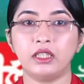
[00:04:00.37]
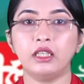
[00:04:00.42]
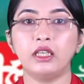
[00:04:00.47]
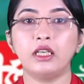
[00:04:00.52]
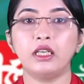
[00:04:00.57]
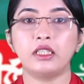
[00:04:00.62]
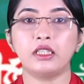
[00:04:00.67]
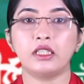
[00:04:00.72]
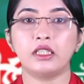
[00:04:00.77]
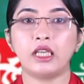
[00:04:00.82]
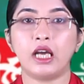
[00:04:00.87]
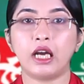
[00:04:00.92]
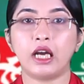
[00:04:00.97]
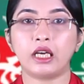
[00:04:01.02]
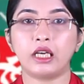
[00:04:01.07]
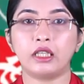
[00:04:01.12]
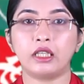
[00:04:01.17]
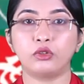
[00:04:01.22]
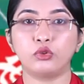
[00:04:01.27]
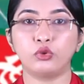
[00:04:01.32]
যে
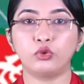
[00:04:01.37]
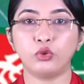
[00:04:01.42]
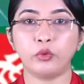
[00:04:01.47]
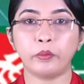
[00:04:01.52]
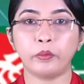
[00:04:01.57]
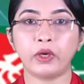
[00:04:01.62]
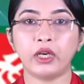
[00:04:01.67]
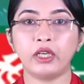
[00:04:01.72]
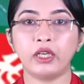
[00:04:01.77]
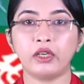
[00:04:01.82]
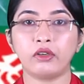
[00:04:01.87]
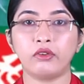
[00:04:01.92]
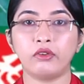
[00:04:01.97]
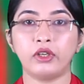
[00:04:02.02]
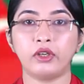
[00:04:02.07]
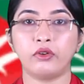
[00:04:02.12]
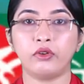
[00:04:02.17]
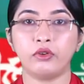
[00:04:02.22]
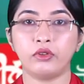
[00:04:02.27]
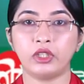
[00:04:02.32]
ঢাকার তোপখানা
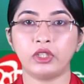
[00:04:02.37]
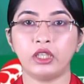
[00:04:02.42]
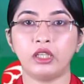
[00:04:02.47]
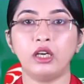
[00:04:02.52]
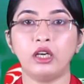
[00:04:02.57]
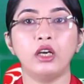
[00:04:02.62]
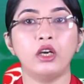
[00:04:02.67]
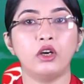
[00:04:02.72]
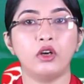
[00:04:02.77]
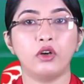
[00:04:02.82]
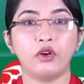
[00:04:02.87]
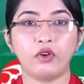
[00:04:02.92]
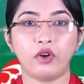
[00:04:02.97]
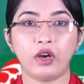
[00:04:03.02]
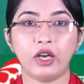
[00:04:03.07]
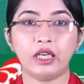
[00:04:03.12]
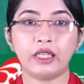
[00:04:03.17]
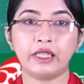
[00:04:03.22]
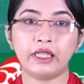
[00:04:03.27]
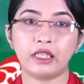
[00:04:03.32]
রোডের হোটেল
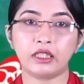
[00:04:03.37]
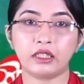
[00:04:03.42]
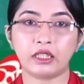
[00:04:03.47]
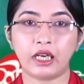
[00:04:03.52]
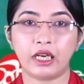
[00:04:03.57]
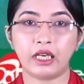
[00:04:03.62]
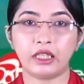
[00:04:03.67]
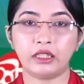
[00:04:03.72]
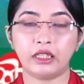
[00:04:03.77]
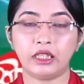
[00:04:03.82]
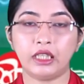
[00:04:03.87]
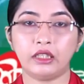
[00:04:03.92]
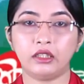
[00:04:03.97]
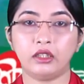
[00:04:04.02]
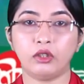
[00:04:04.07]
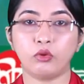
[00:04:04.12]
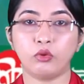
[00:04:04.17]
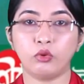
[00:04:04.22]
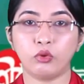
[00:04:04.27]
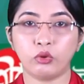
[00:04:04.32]
রয়্যাল গ্র্যান্ড হায়াতের
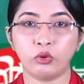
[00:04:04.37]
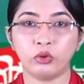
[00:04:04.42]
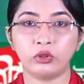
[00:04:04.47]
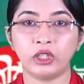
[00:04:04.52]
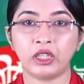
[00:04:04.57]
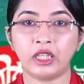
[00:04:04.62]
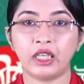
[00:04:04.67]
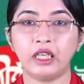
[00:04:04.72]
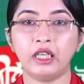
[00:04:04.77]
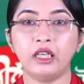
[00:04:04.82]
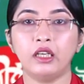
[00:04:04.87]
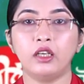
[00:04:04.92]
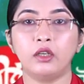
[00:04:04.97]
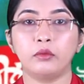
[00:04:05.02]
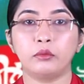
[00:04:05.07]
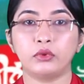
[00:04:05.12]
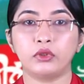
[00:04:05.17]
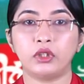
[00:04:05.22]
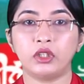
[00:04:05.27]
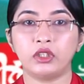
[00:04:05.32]
একটি কক্ষ থেকে
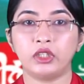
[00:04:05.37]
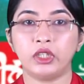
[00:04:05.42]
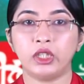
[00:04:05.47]
প্রধান